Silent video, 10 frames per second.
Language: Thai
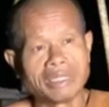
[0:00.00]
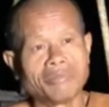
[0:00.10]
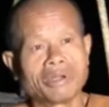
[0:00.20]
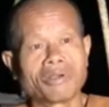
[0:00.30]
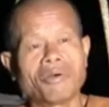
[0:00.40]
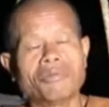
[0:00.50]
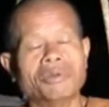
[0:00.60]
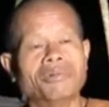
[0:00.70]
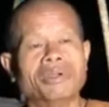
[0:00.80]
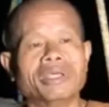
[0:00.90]
ไม่ใช่มัน
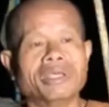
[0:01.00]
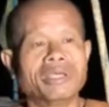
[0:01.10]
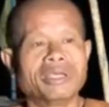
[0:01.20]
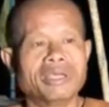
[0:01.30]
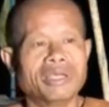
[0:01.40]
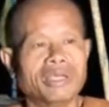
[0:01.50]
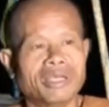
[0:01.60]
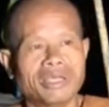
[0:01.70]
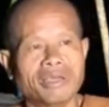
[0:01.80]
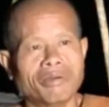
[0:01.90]
ครบหรอกคนนี้
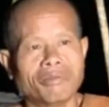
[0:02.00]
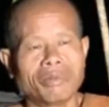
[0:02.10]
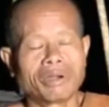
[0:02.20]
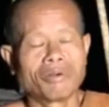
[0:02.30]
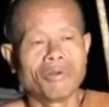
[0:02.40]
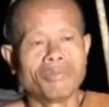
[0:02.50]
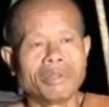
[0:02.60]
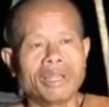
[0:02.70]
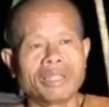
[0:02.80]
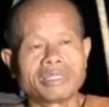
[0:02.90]
มันค
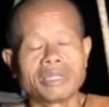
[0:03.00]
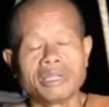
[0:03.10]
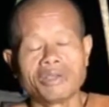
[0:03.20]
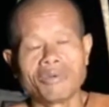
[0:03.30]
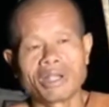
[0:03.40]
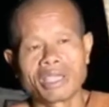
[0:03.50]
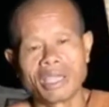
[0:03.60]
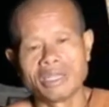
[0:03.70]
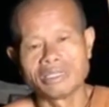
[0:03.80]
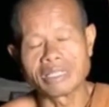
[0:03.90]
รบนี่แหละจึงเรียก
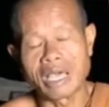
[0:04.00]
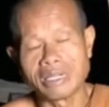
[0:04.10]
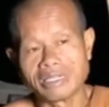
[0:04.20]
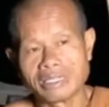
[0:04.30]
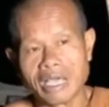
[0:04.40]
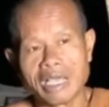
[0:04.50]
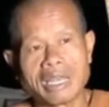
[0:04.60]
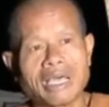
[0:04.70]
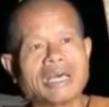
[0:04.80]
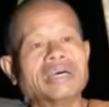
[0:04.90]
ว่าแก่นสาร
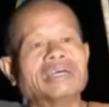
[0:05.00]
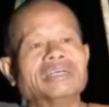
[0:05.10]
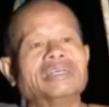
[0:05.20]
สาระ